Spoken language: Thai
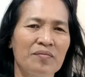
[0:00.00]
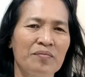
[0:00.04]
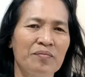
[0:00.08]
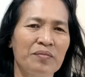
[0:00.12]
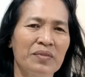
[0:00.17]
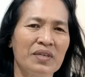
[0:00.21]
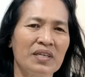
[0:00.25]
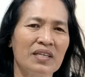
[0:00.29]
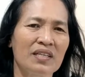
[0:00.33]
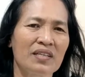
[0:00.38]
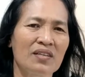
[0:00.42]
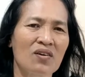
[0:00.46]

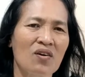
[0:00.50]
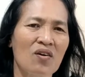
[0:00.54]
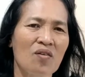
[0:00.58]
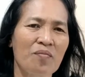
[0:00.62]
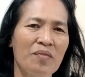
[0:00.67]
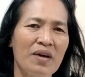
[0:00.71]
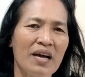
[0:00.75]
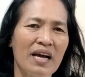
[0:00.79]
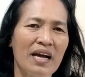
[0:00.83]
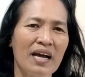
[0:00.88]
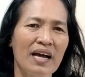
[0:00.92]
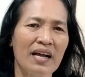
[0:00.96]
เปิดช่อง
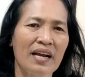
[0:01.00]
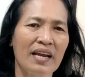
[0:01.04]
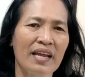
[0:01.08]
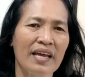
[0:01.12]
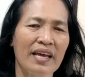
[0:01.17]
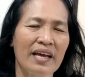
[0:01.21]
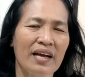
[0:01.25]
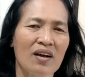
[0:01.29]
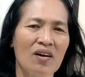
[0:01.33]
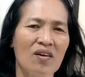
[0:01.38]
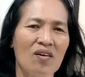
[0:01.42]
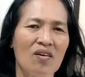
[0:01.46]
มาครั้งแร
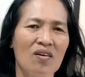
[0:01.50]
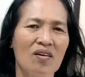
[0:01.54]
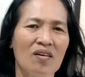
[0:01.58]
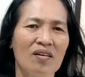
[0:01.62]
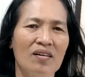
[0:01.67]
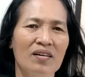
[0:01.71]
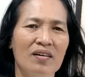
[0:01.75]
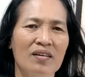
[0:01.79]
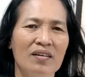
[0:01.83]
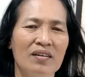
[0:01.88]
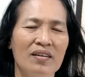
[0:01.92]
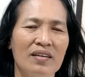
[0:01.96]
กก็
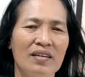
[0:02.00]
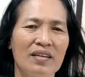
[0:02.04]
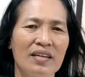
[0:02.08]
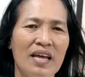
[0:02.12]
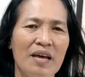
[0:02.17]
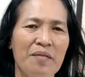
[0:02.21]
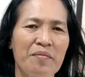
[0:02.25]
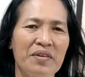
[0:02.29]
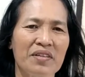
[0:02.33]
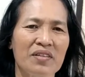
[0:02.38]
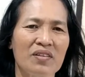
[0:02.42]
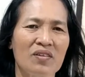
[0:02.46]
ได้
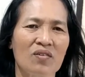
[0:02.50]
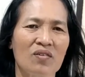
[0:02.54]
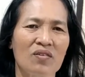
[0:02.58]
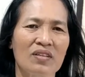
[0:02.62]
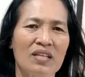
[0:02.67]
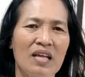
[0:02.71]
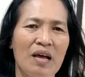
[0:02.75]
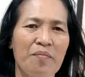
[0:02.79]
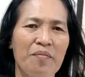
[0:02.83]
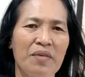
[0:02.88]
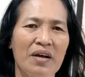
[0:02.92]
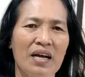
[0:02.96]
มาสอง
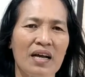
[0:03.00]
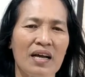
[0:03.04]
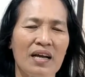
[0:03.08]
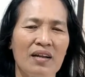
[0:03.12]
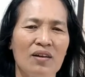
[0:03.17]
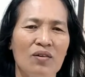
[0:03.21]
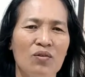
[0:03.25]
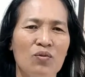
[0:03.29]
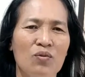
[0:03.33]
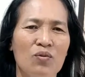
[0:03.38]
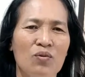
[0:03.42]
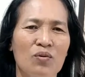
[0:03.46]
ซับมาคา
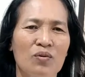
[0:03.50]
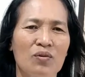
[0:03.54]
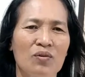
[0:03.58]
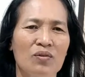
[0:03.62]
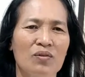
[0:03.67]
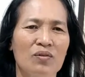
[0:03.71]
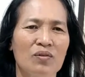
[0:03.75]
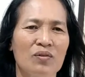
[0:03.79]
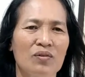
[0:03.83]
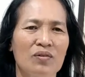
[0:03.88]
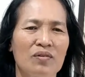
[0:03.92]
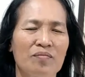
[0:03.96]
ลูก
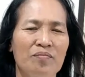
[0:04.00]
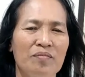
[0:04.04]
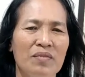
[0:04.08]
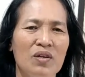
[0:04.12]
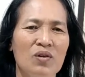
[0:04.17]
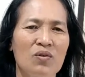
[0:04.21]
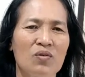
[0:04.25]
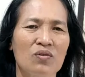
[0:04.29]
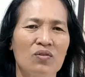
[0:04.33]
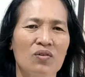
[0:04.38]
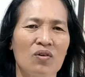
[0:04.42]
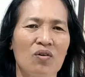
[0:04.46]
มี
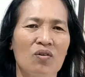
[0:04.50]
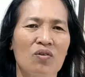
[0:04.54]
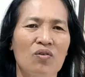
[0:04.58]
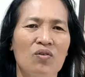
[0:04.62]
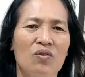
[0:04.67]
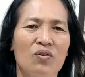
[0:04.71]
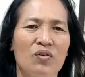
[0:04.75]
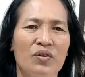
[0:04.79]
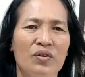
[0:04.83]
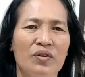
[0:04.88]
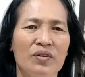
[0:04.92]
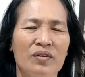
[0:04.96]
ลูกสองค
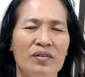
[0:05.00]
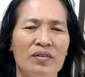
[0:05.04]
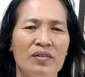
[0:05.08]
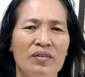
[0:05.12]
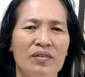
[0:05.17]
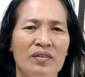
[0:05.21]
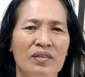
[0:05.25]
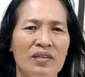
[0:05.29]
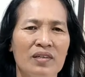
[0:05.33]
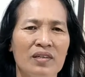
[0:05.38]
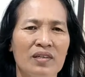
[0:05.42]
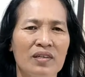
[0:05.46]
น
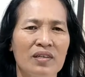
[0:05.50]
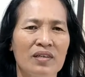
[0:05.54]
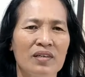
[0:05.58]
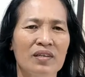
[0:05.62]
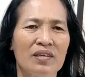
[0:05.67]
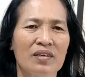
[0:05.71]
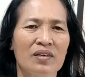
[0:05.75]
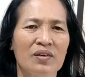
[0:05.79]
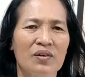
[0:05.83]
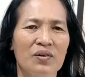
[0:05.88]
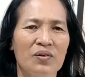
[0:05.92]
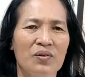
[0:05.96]

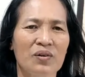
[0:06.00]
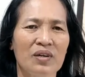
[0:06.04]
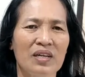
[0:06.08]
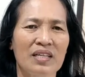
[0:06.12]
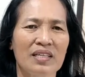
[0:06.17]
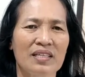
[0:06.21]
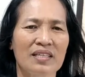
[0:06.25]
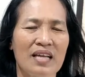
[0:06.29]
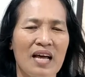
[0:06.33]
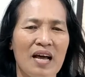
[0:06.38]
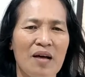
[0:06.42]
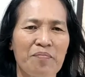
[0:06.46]
คนละ
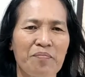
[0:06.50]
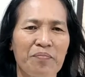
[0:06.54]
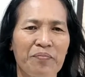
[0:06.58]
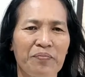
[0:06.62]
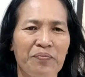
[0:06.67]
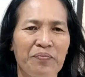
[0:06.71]
ซับ